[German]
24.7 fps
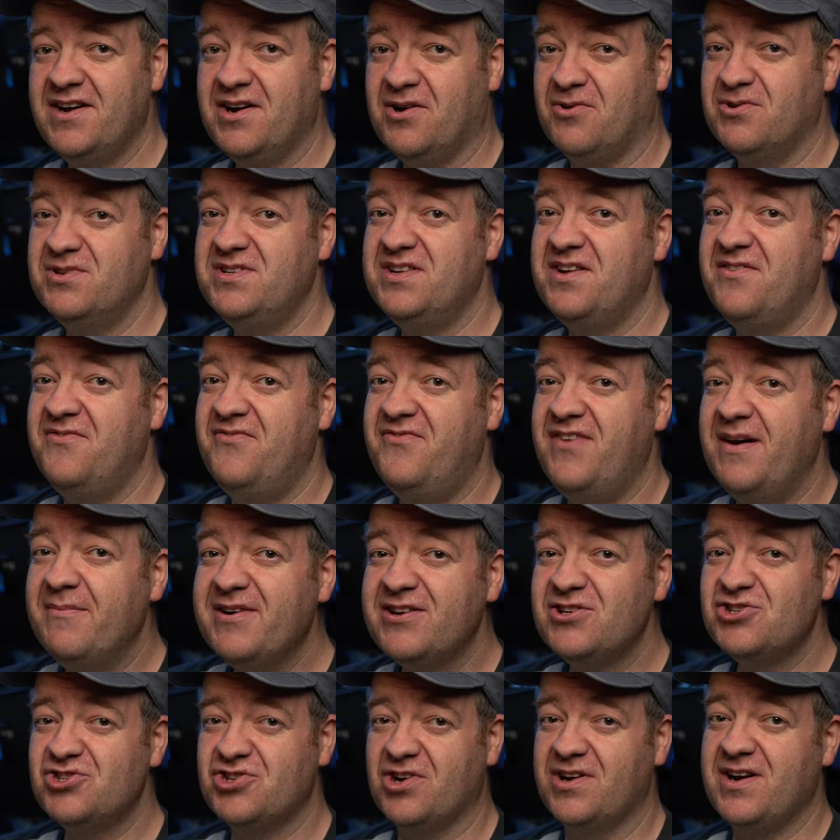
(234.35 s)
Und wenn
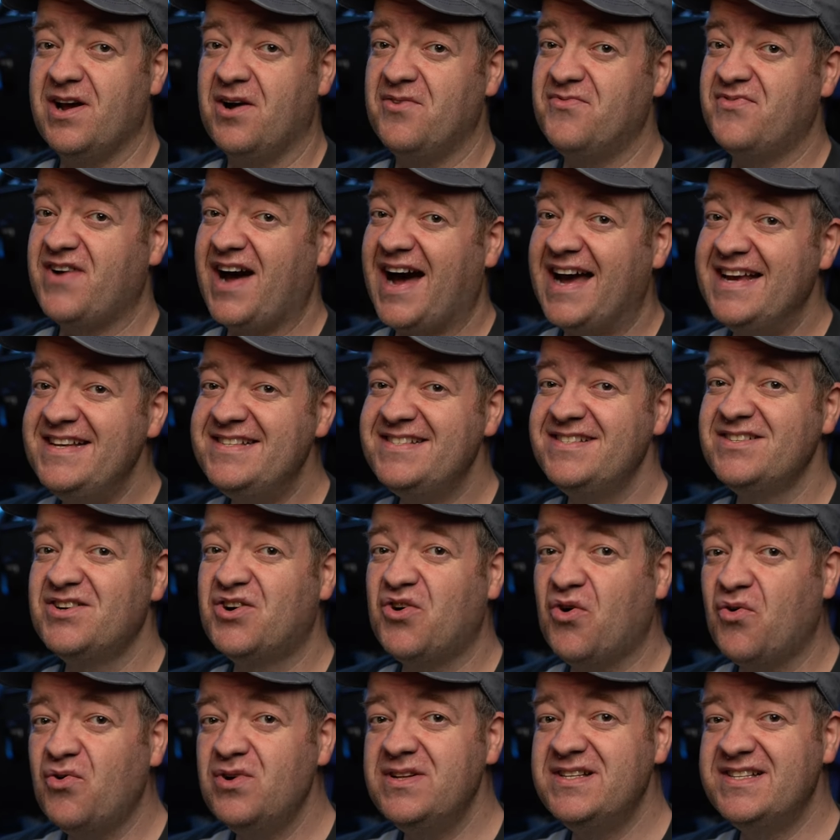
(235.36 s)
man schon auf heißen
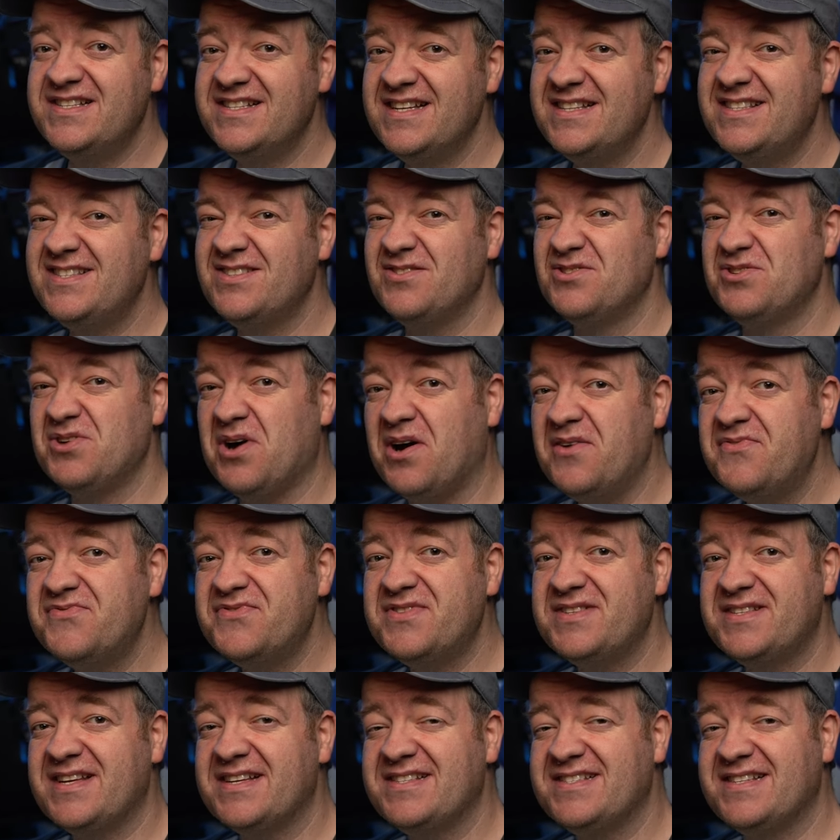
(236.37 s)
Kohlen sitzt und
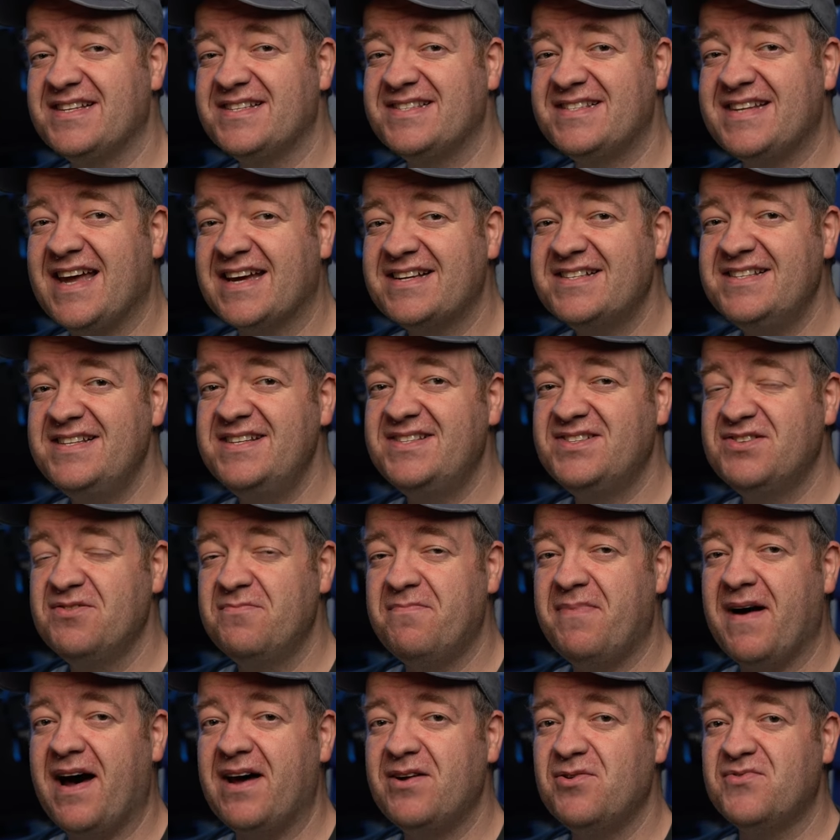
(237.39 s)
hofft, dass das Taxi zum
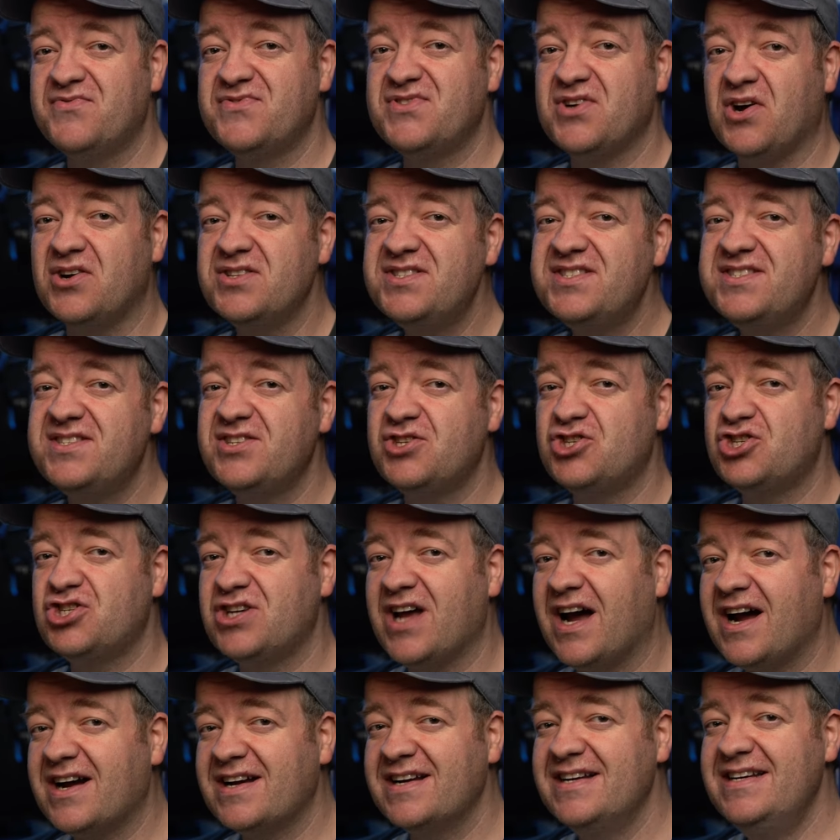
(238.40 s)
Bahnhof trotz des
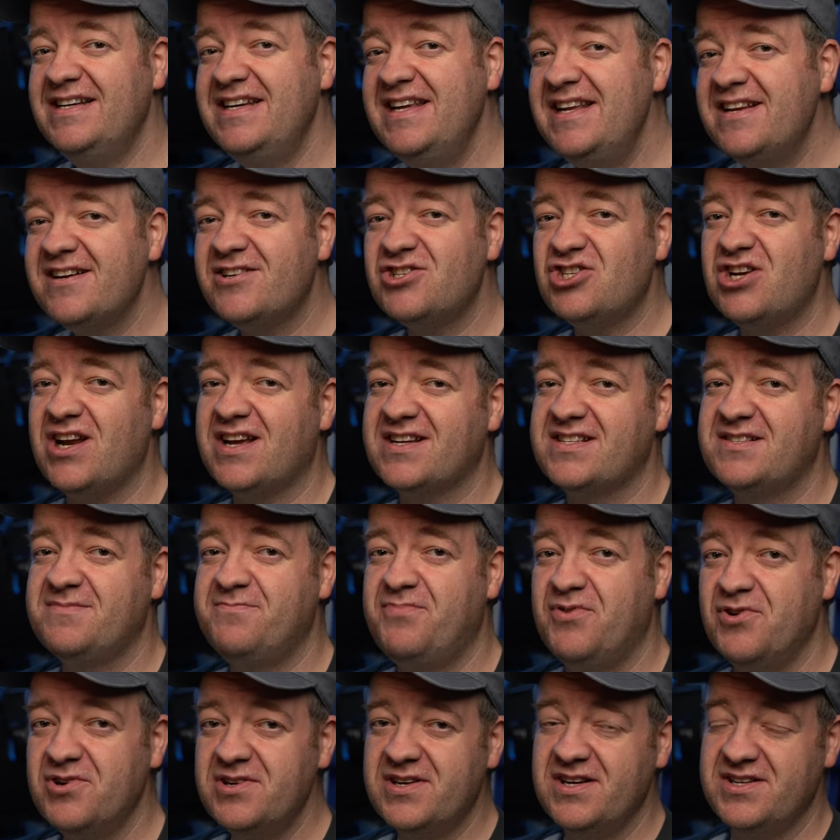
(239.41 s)
starken Niederschlags
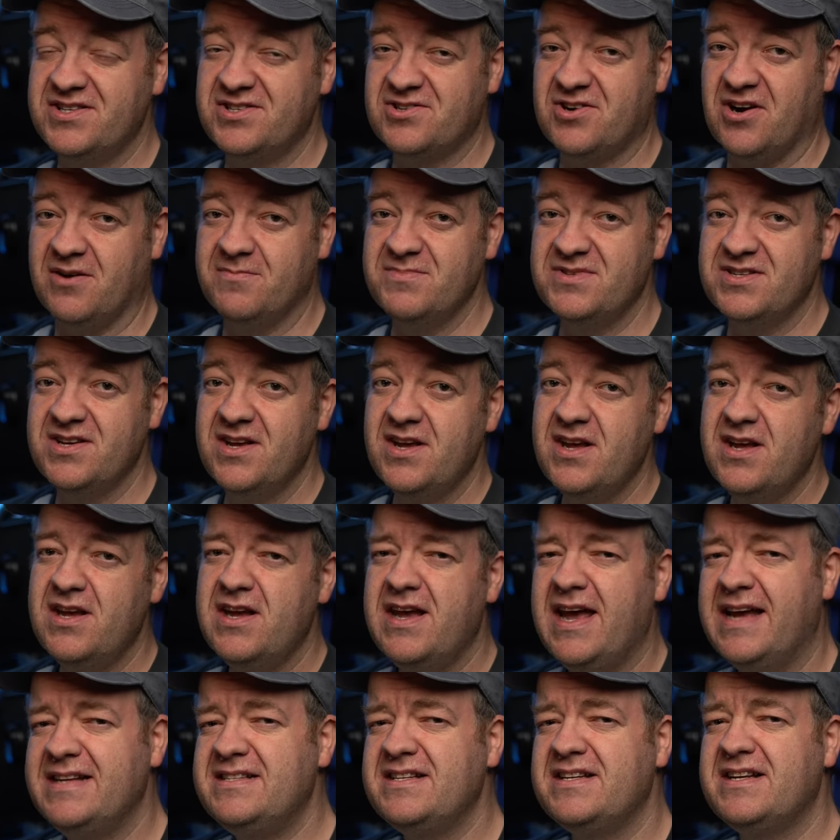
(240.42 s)
pünktlich kommt,
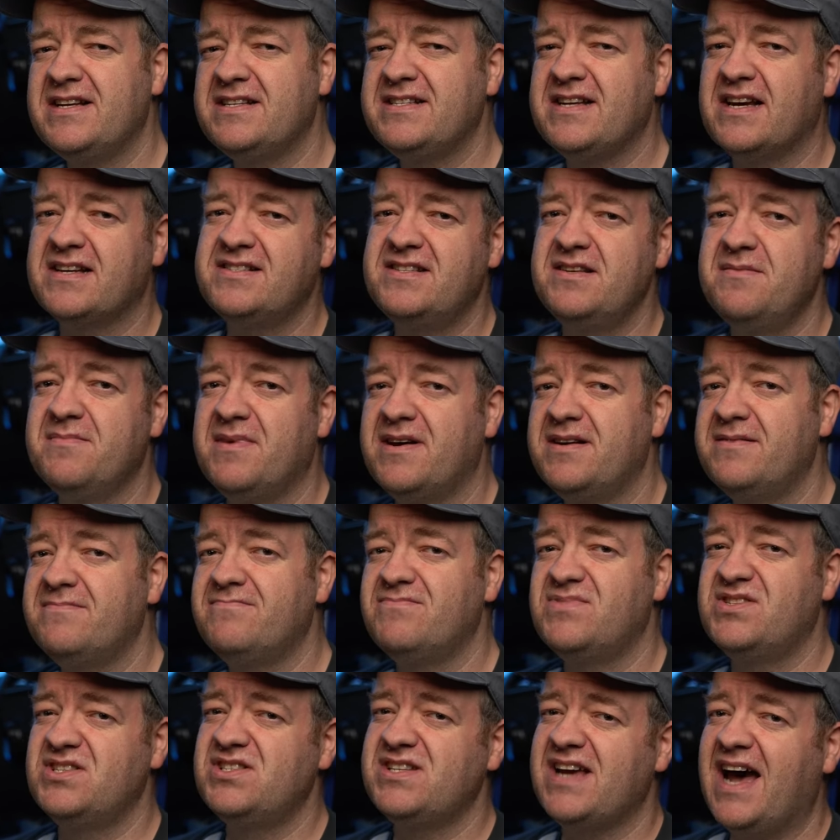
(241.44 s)
hätte der
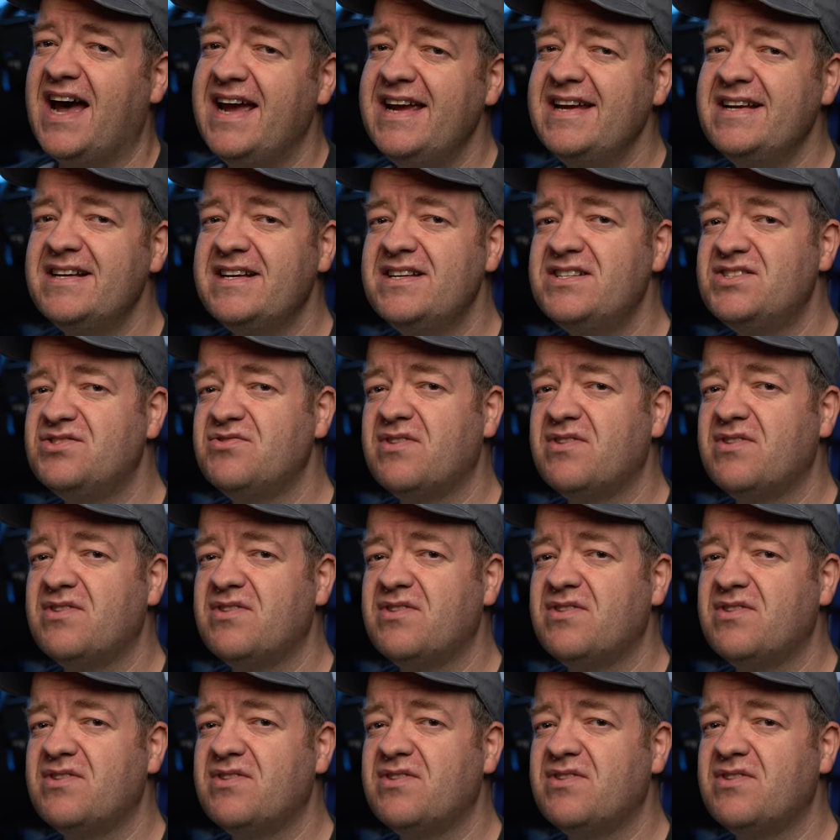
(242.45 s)
Taximann sich eigentlich